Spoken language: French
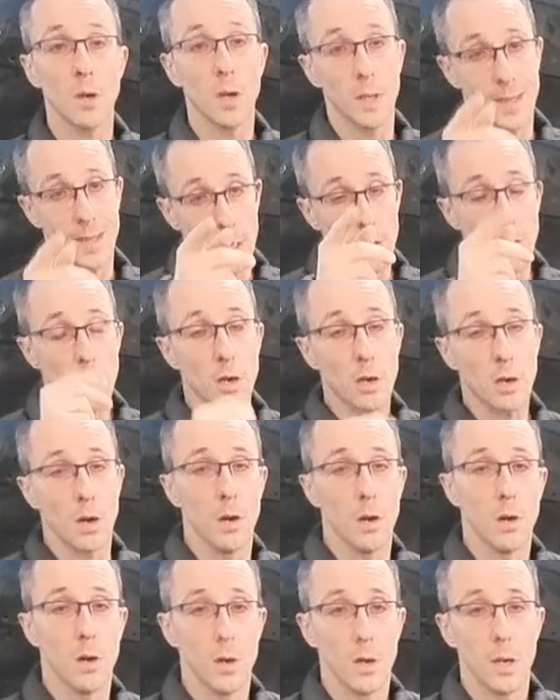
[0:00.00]
D'ailleurs,
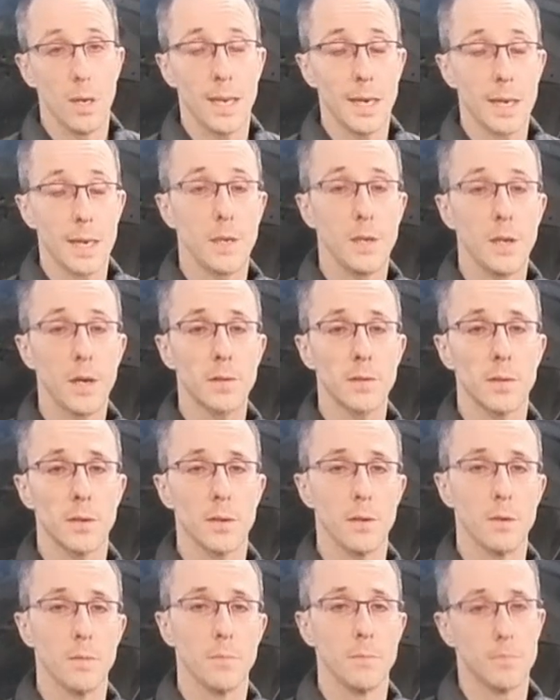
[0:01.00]
la cliente
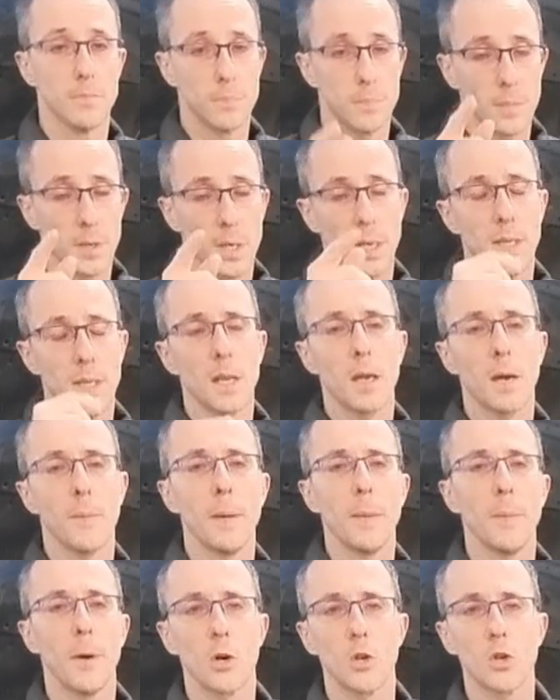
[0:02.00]
était quand
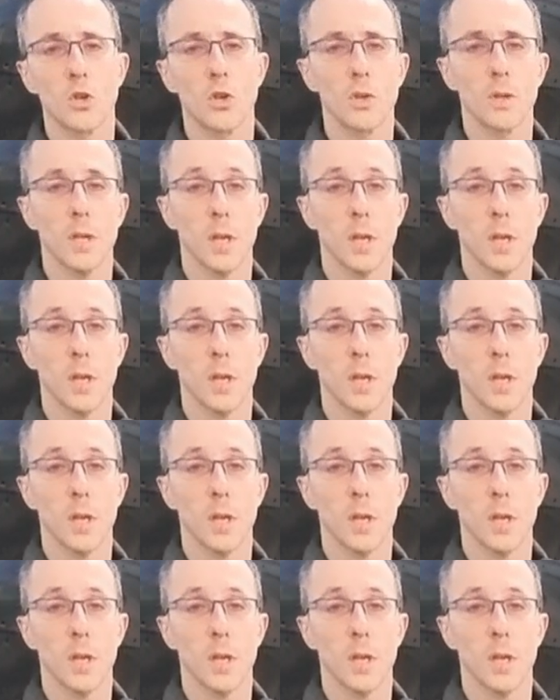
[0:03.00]
même enchantée.